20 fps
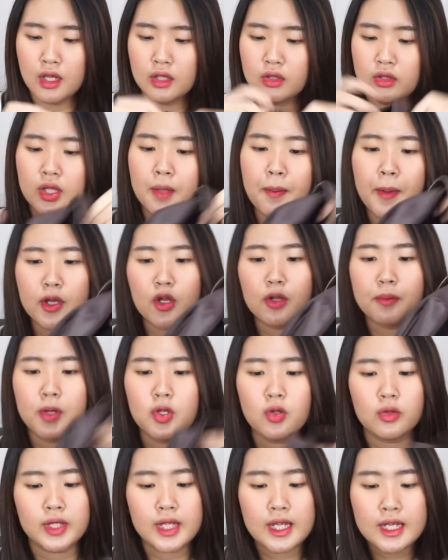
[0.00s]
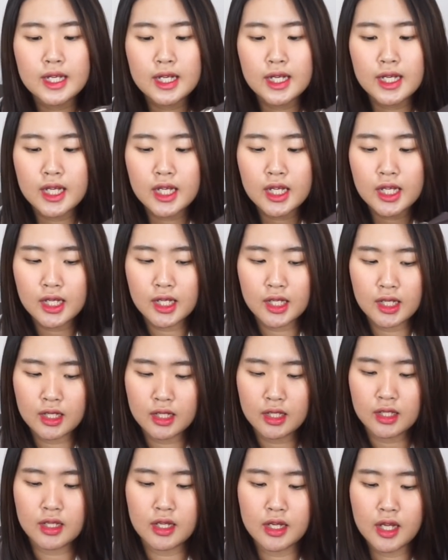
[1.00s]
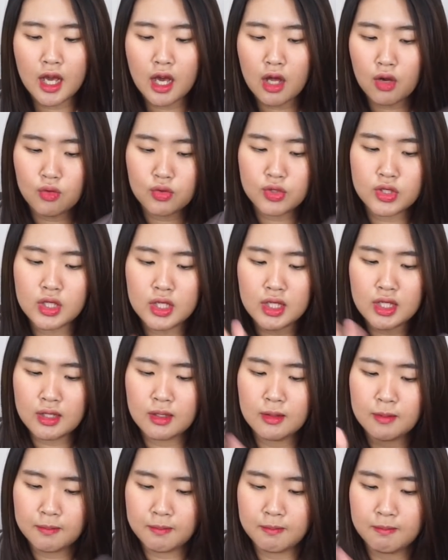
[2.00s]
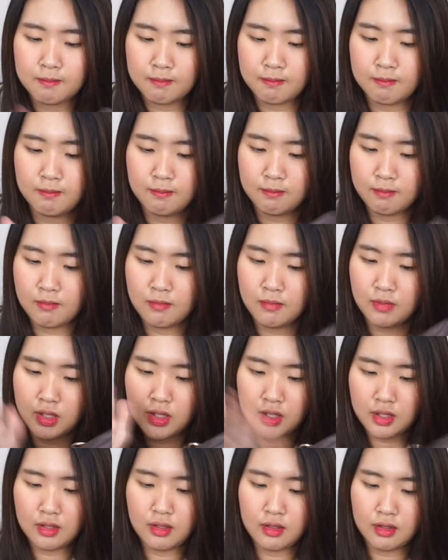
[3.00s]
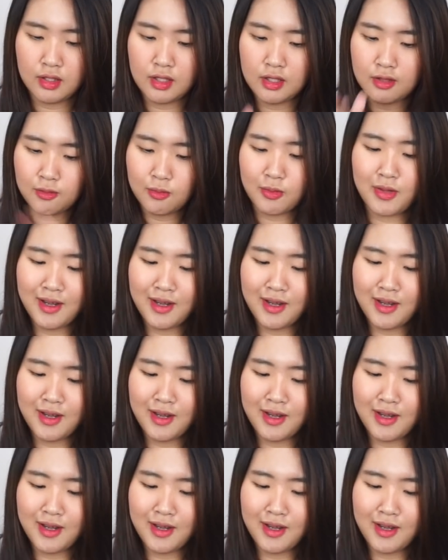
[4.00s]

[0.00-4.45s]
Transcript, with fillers: dia banyak-banyak gini nih jadi harus di gitu